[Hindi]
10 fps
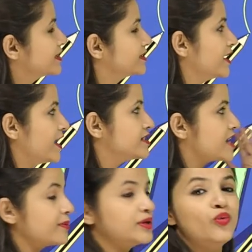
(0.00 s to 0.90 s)
करते हैं
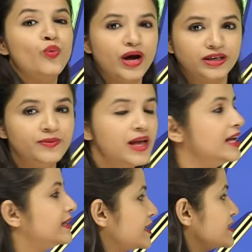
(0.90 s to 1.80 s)
चैप्टर वन
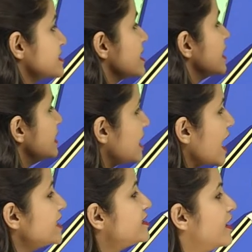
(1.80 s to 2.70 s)
दैट इज़
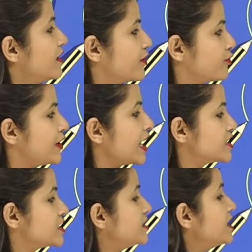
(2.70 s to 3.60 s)
लाइट
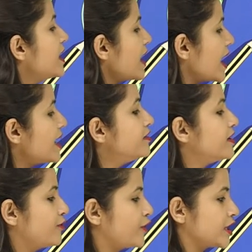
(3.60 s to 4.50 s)
रिफ्लेक्शन एंड
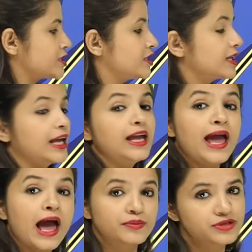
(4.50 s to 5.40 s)
रिफ्रैक्शन के
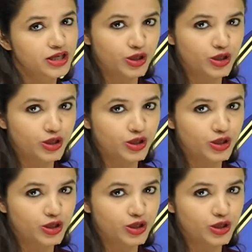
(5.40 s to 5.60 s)
एम